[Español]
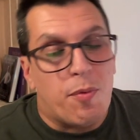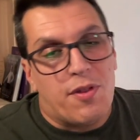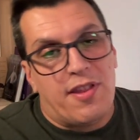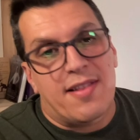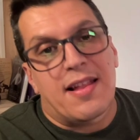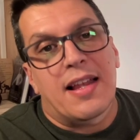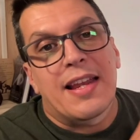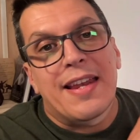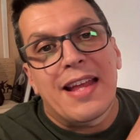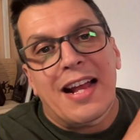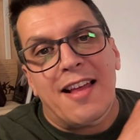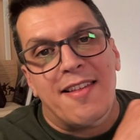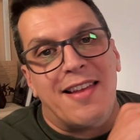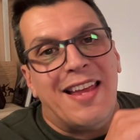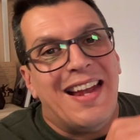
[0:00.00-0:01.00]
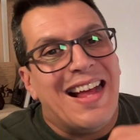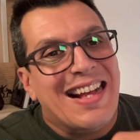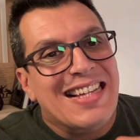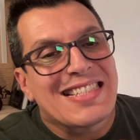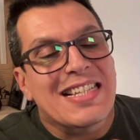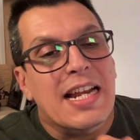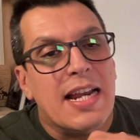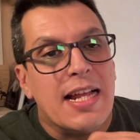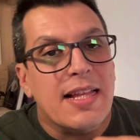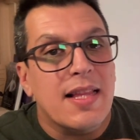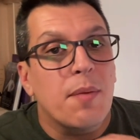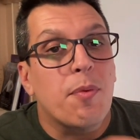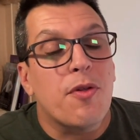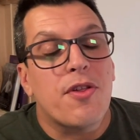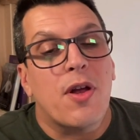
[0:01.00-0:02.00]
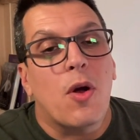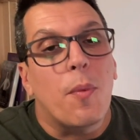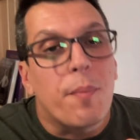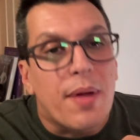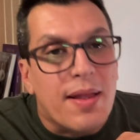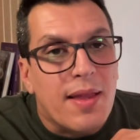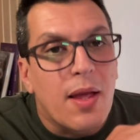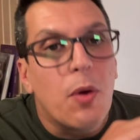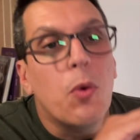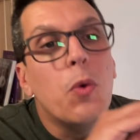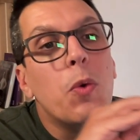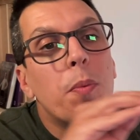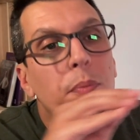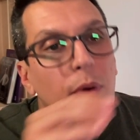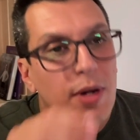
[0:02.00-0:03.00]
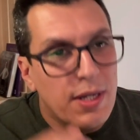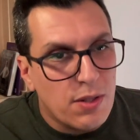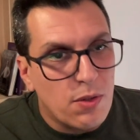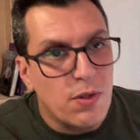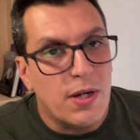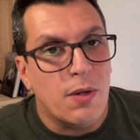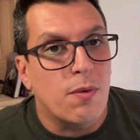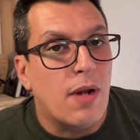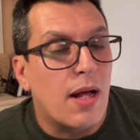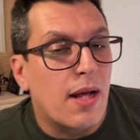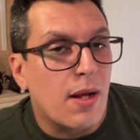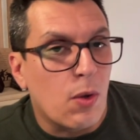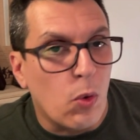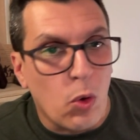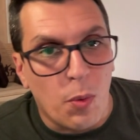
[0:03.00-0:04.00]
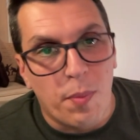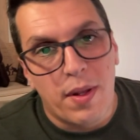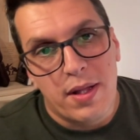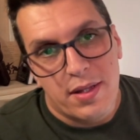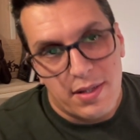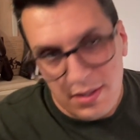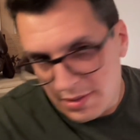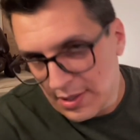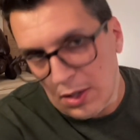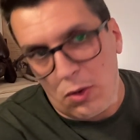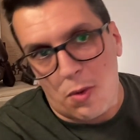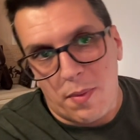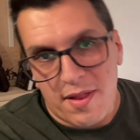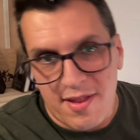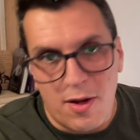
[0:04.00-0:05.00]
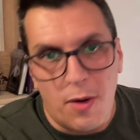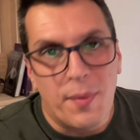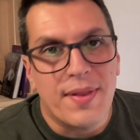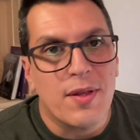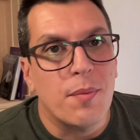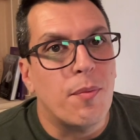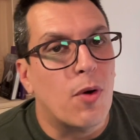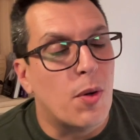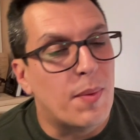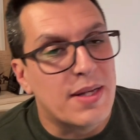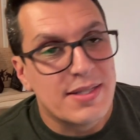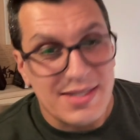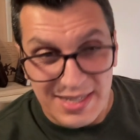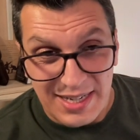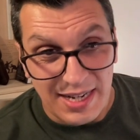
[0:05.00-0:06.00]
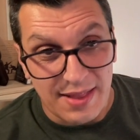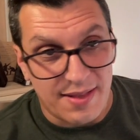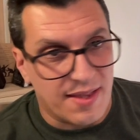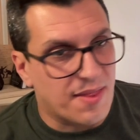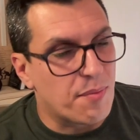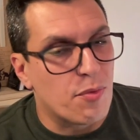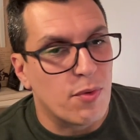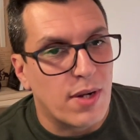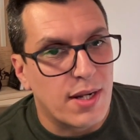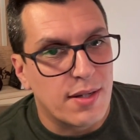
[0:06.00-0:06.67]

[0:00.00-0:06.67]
pues esta línea que era casi recta, pues se convierte un poquito en una curva y esta curva se aumenta un poco más en el tríceps